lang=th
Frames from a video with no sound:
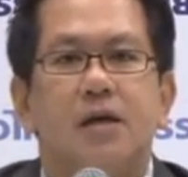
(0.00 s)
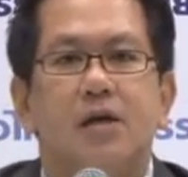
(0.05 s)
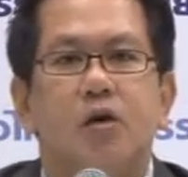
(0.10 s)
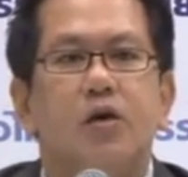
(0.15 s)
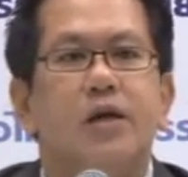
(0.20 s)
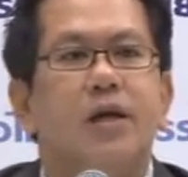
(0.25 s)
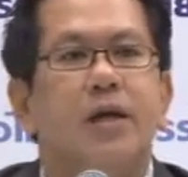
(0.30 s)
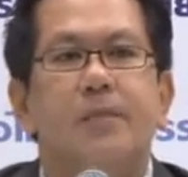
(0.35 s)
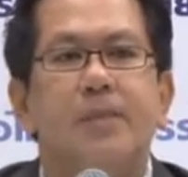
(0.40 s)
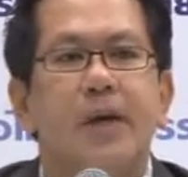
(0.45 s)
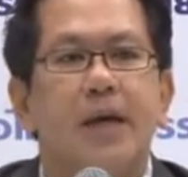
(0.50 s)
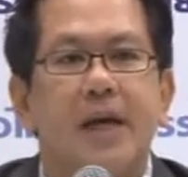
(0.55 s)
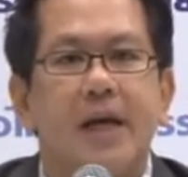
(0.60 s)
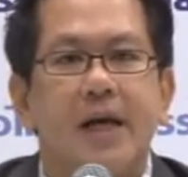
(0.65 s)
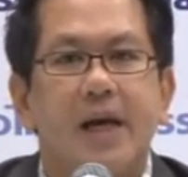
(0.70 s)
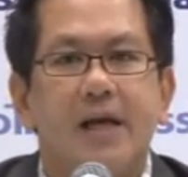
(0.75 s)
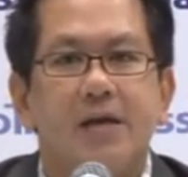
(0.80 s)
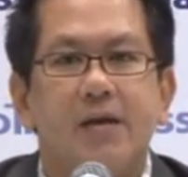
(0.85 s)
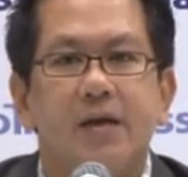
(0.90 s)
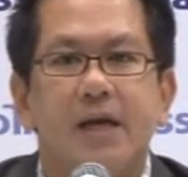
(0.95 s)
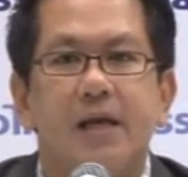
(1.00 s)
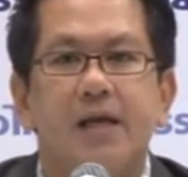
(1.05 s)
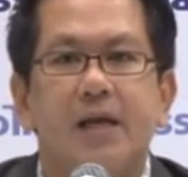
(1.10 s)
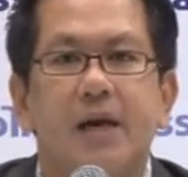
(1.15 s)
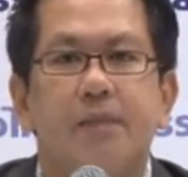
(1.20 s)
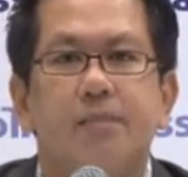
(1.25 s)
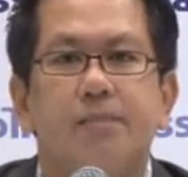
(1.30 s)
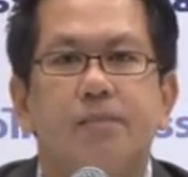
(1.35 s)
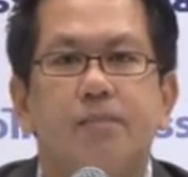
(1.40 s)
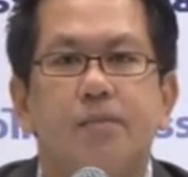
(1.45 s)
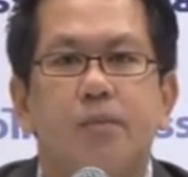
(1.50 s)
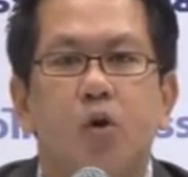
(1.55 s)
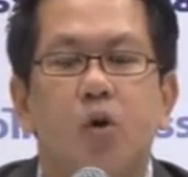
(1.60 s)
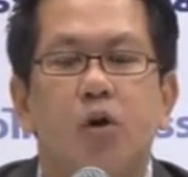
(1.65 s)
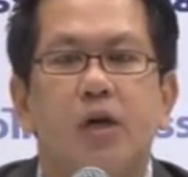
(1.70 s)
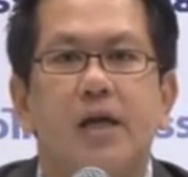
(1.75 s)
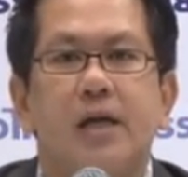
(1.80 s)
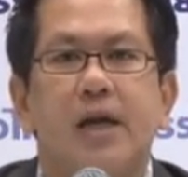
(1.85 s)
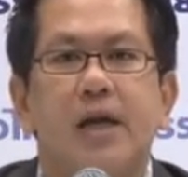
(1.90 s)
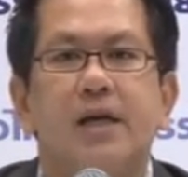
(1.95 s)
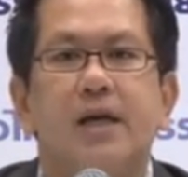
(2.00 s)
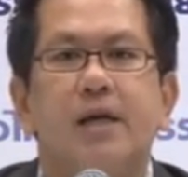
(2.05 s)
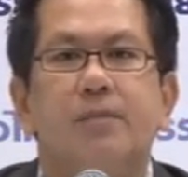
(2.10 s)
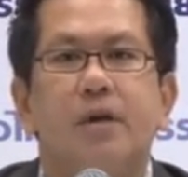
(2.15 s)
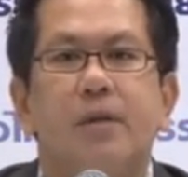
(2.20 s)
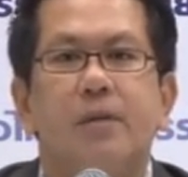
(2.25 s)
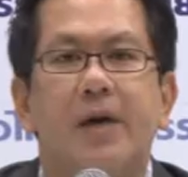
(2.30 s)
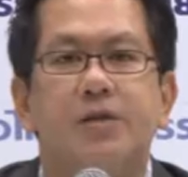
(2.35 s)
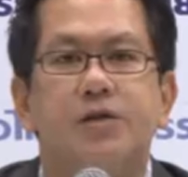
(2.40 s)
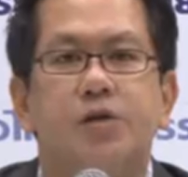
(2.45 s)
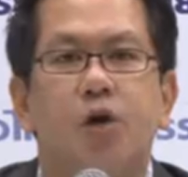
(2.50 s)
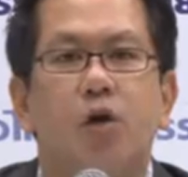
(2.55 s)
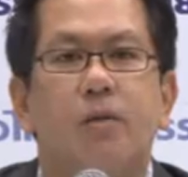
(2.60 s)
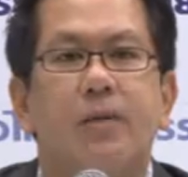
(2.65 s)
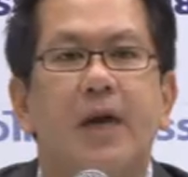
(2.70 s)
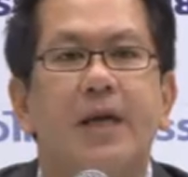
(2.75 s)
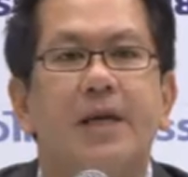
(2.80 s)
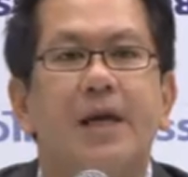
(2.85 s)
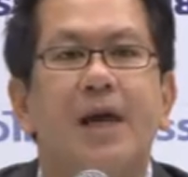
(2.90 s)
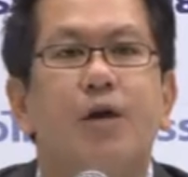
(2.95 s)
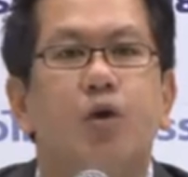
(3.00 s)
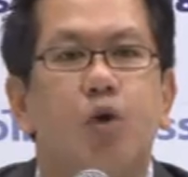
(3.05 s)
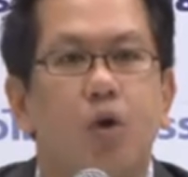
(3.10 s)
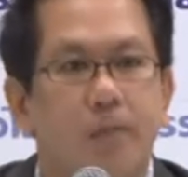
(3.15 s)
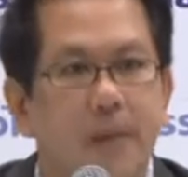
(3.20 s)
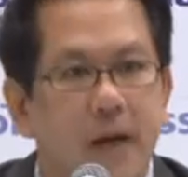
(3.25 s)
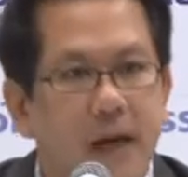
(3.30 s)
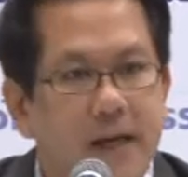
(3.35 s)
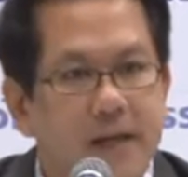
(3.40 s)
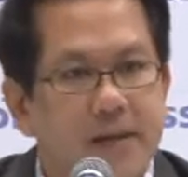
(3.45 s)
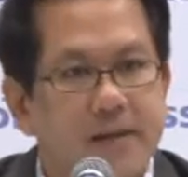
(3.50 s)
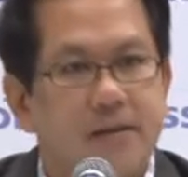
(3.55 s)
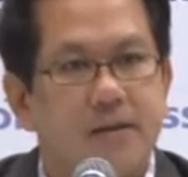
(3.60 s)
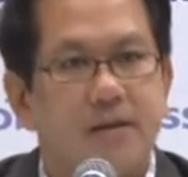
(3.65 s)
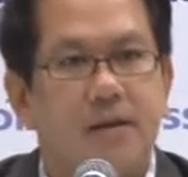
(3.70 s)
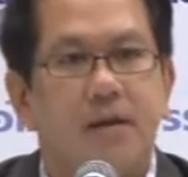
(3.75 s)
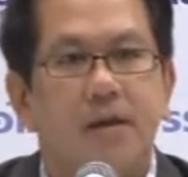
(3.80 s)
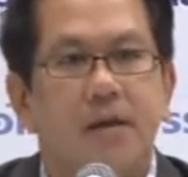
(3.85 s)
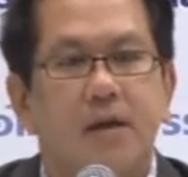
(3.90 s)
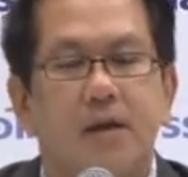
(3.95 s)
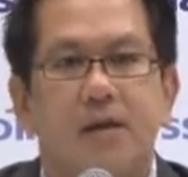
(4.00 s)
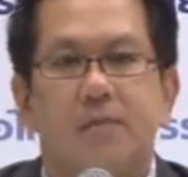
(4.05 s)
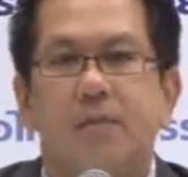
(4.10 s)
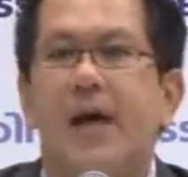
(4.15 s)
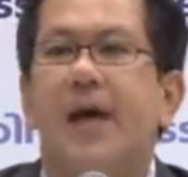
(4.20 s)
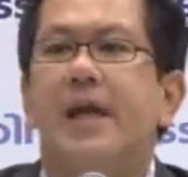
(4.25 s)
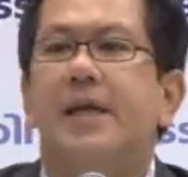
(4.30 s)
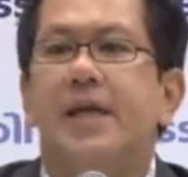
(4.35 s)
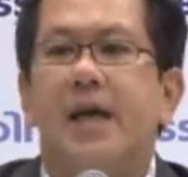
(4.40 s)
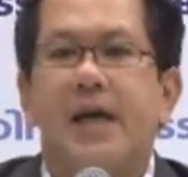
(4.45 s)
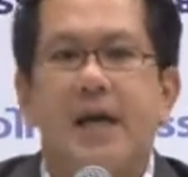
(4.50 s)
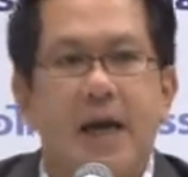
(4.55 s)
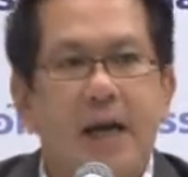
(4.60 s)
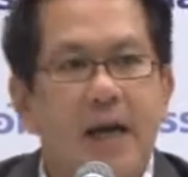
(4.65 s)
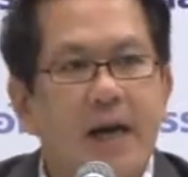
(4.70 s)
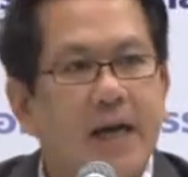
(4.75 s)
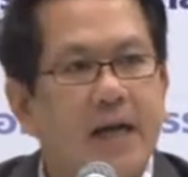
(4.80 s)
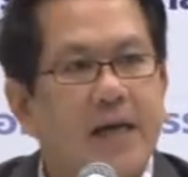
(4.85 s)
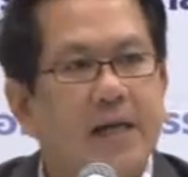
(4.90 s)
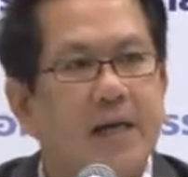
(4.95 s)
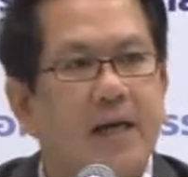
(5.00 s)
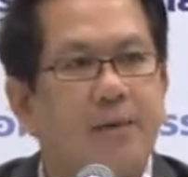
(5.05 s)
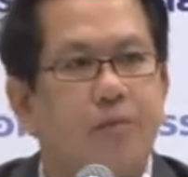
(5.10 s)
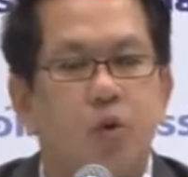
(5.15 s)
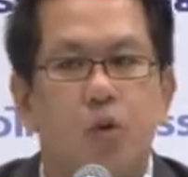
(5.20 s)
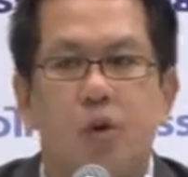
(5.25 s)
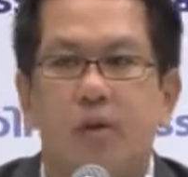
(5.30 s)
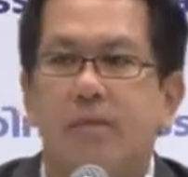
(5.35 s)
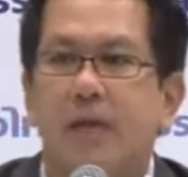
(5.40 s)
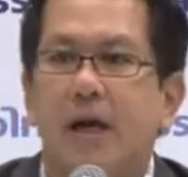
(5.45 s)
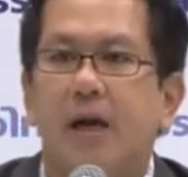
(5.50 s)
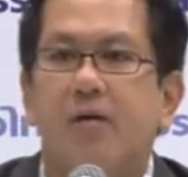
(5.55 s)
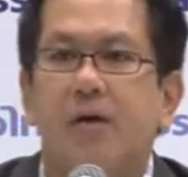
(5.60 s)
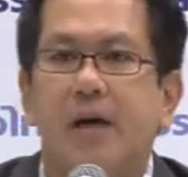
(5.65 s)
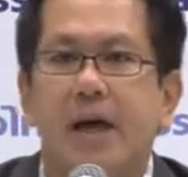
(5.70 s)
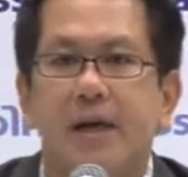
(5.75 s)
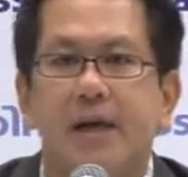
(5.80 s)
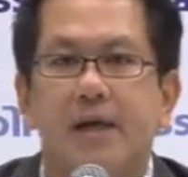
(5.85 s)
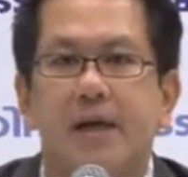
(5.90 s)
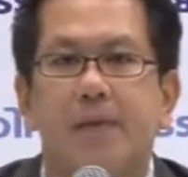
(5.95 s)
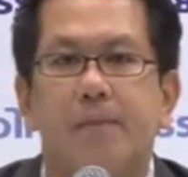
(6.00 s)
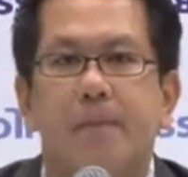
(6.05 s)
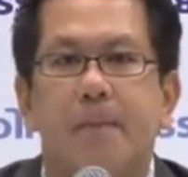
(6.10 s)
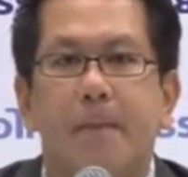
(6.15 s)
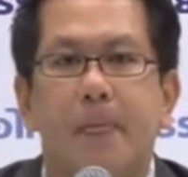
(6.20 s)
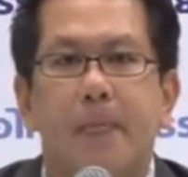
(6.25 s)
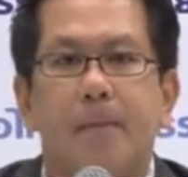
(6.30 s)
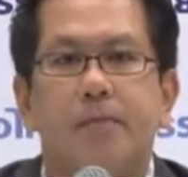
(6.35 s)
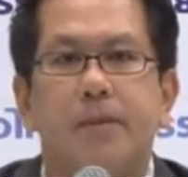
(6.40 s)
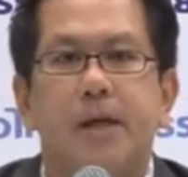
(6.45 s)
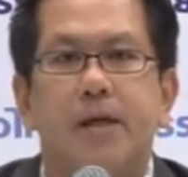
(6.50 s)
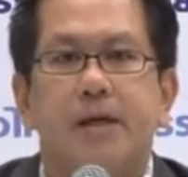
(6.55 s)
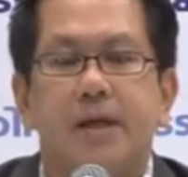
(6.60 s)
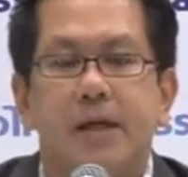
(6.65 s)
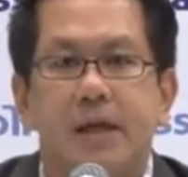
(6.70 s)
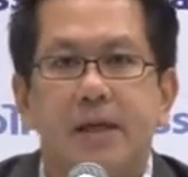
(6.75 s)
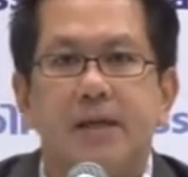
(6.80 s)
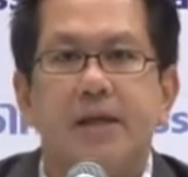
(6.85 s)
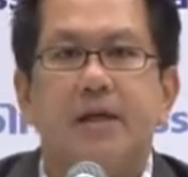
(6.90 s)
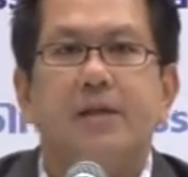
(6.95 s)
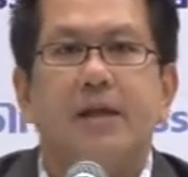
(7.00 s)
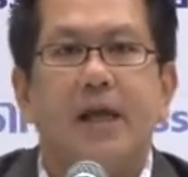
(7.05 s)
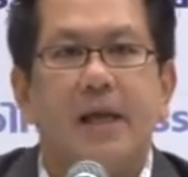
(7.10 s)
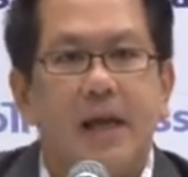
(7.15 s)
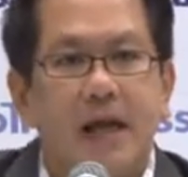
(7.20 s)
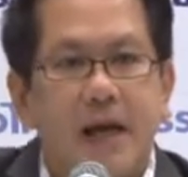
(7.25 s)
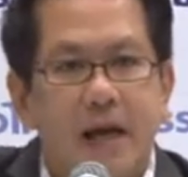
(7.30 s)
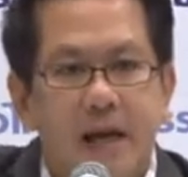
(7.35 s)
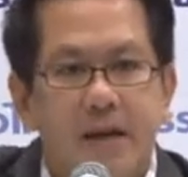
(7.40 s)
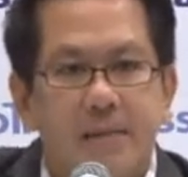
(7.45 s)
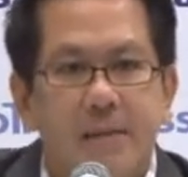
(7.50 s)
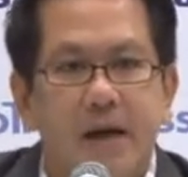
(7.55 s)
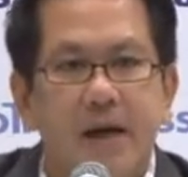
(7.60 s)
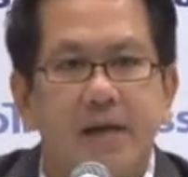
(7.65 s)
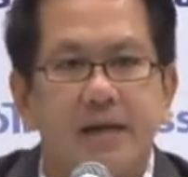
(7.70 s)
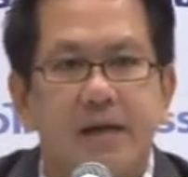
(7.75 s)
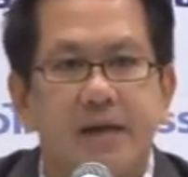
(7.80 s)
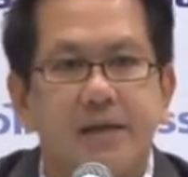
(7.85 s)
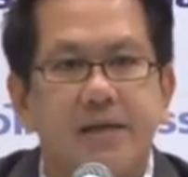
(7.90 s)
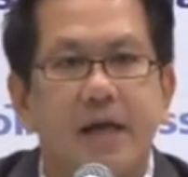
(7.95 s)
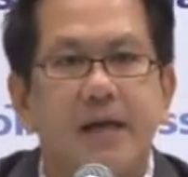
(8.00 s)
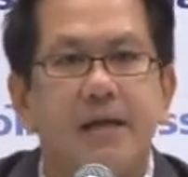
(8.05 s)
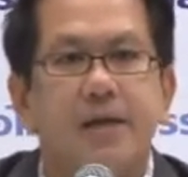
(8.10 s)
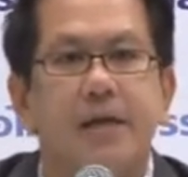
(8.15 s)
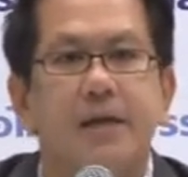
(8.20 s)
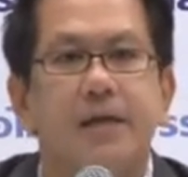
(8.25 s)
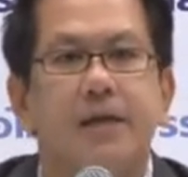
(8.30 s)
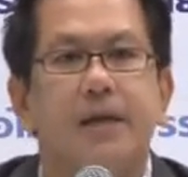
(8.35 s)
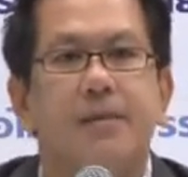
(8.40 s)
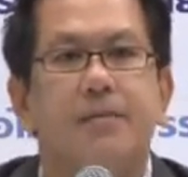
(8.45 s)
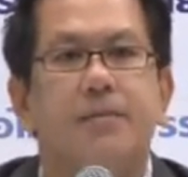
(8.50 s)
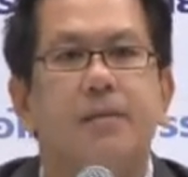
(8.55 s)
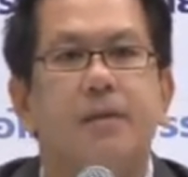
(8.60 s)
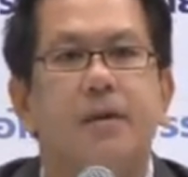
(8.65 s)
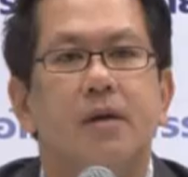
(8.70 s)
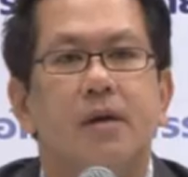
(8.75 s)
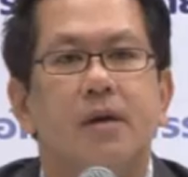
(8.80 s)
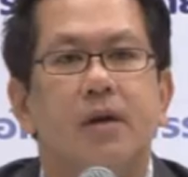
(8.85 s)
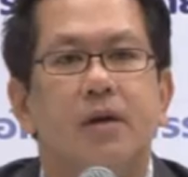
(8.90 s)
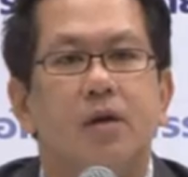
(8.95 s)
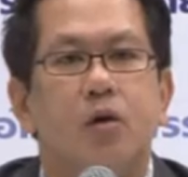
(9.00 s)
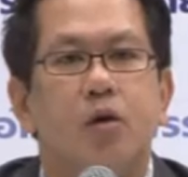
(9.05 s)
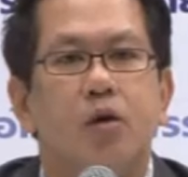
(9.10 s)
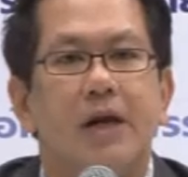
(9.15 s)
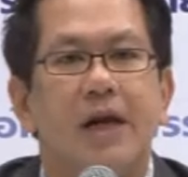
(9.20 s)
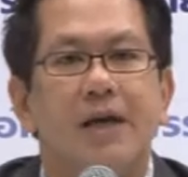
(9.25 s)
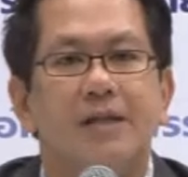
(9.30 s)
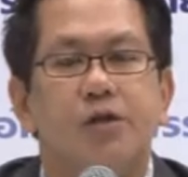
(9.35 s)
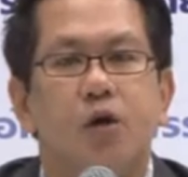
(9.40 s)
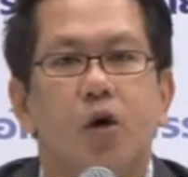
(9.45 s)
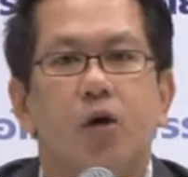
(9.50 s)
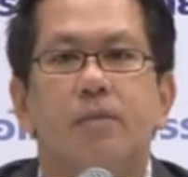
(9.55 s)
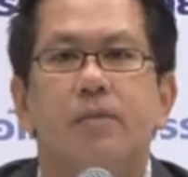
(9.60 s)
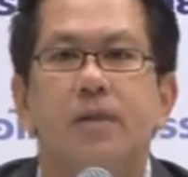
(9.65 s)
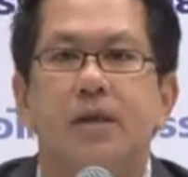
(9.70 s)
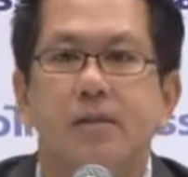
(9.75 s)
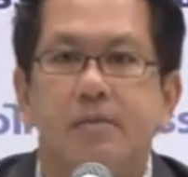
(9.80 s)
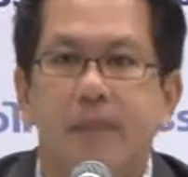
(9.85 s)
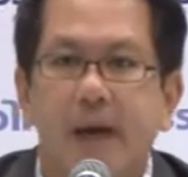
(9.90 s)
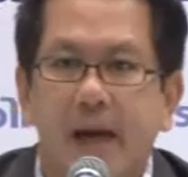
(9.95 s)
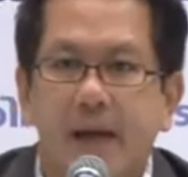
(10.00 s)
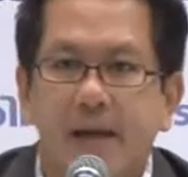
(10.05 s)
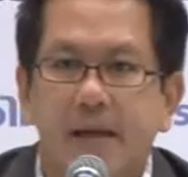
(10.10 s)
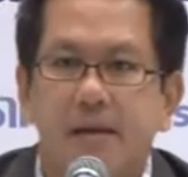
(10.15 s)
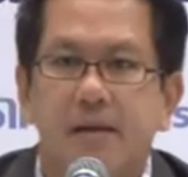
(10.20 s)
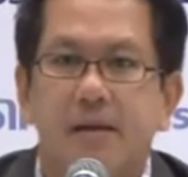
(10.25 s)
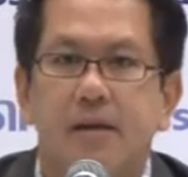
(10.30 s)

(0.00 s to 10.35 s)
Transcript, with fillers: ก็เขียนไปรายการเท่านั้นครับ ก็เลยได้เงินประมาณ 2,500บาท บ้านข้างๆ กันครับท่วมเท่ากันครับ แต่เขียนตั้งแต่หลังคาบ้านยันใต้ดินครับก็ได้20,000บาท